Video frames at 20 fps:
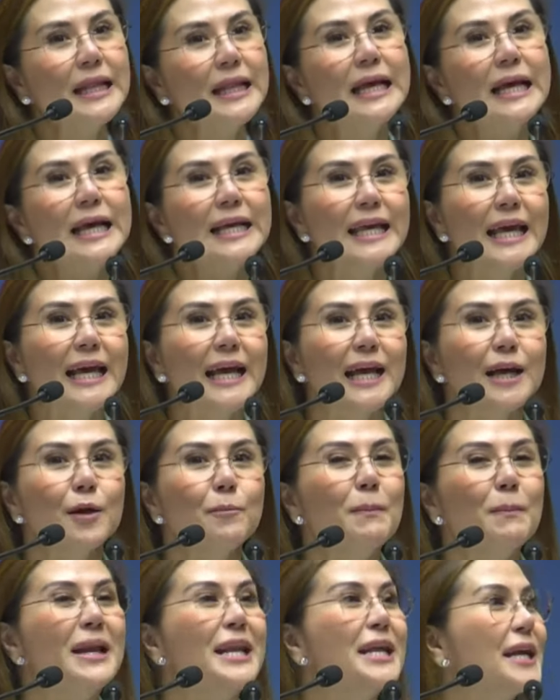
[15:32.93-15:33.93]
Kaya
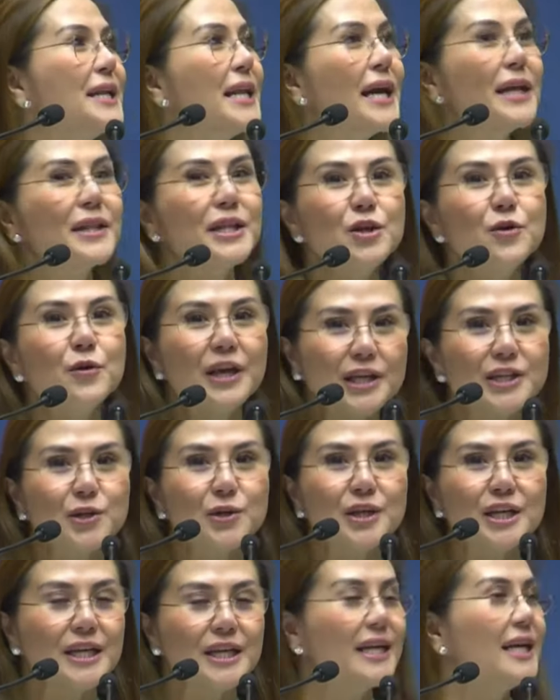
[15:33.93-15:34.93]
balikan natin yung
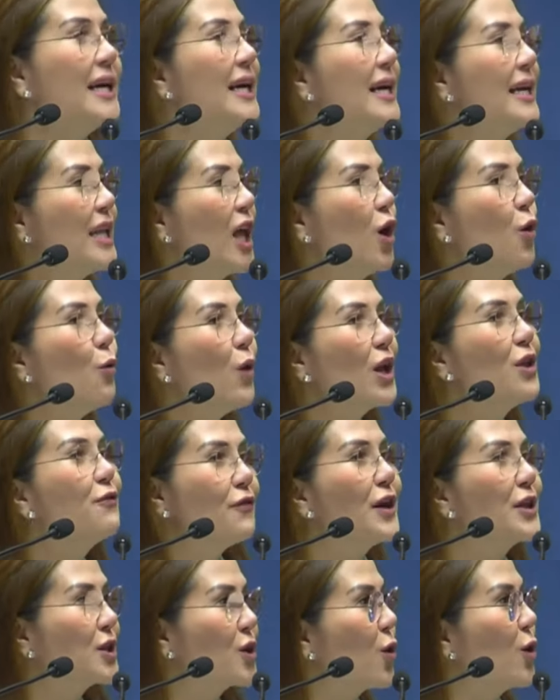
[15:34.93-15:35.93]
history ng One
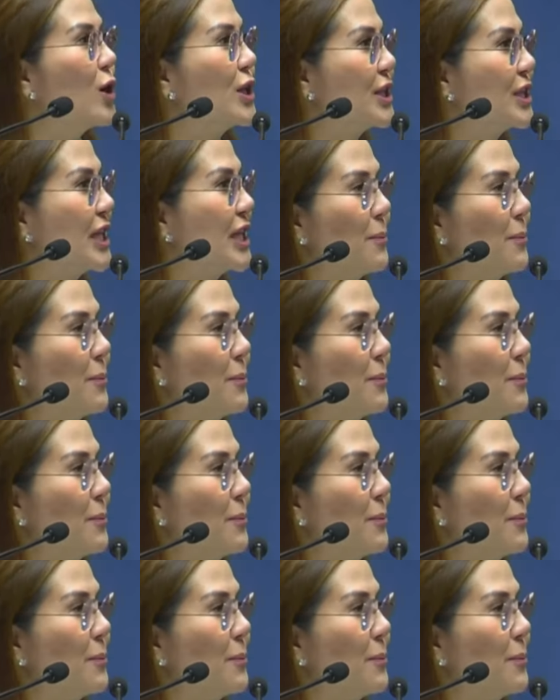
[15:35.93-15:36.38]
Fund concept.